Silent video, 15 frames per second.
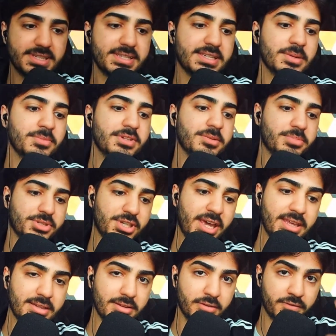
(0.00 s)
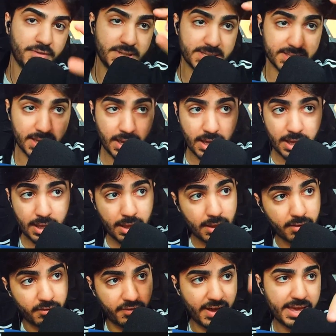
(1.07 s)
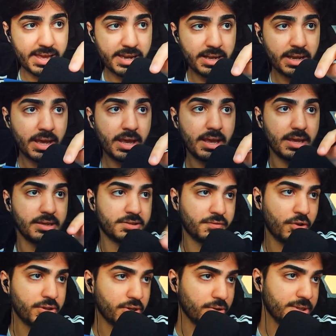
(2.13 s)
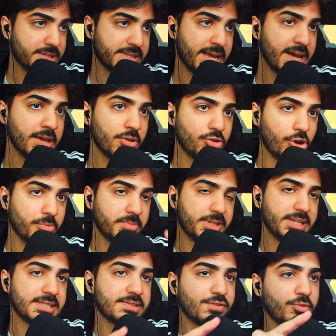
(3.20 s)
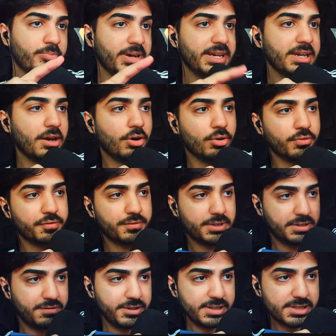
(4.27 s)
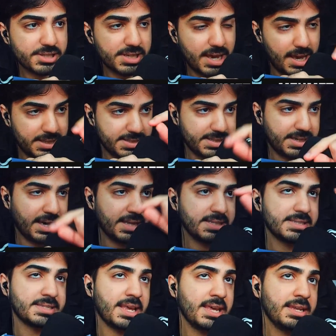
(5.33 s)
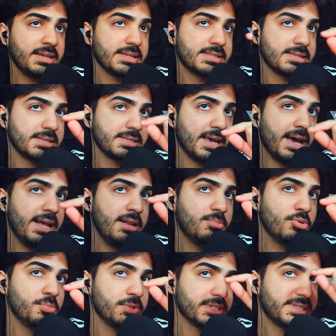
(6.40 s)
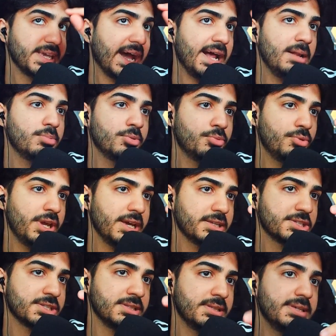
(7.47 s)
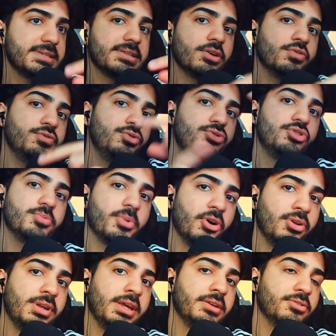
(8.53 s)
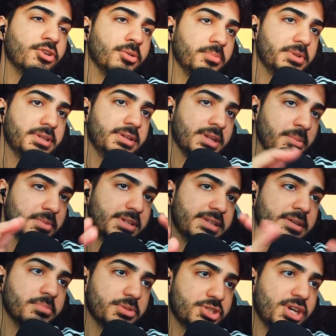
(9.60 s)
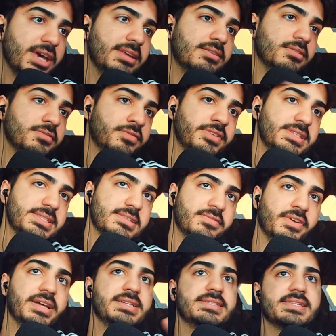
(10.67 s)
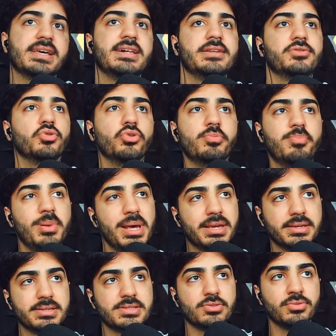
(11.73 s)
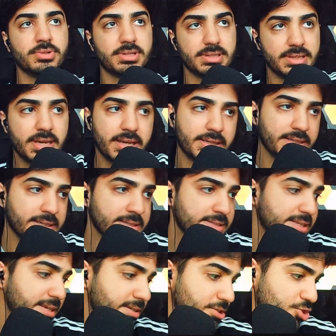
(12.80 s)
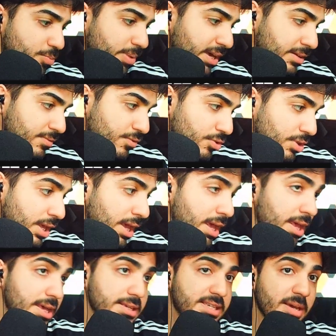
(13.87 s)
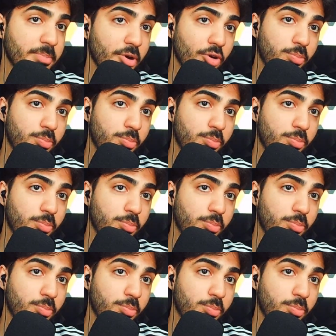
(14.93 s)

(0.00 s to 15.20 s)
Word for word: damit ihr Bescheid wisst, weil ich wollte euch sagen, kommt jetzt vorbei auf Twitch. Es kann sein, dass das Album, dass die Album-Reaction nicht auf YouTube online kommt, damit ihr Bescheid wisst, weil es halt Hood Black ist und ja, die ganze Zeit gesperrt wird. Ich habe auch